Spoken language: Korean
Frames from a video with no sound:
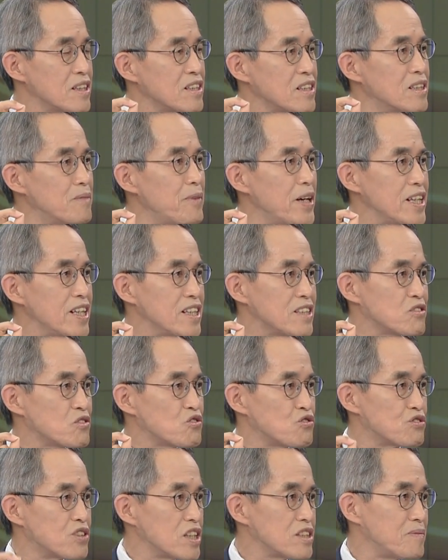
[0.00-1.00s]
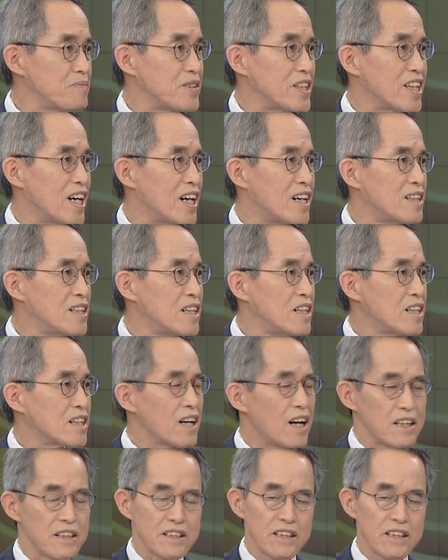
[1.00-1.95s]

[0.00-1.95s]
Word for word: 금액이 줄어듭니다. 그러니까